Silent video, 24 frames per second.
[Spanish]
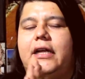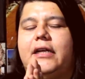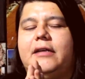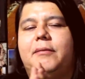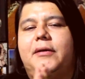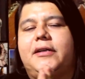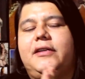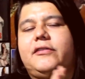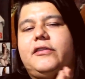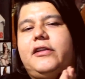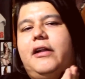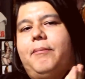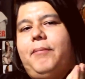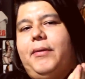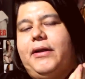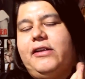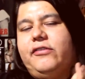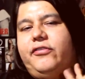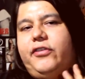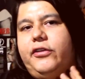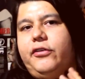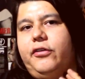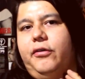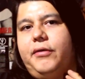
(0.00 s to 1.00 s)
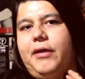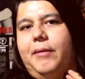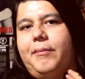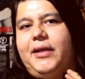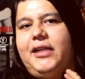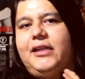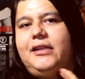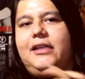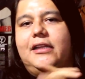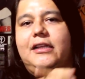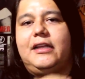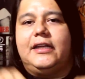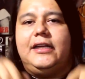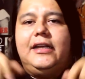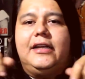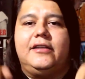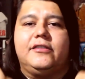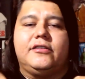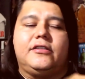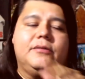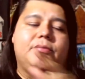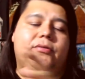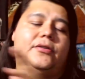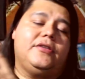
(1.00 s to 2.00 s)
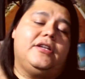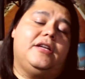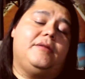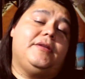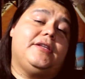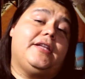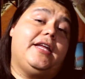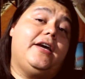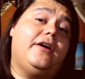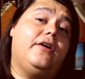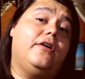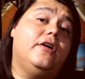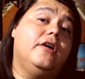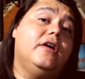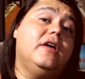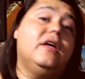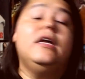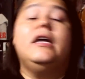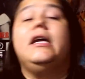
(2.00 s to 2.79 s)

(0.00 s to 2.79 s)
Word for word: Ahí van a estar apareciendo, obviamente, también en la descripción del video.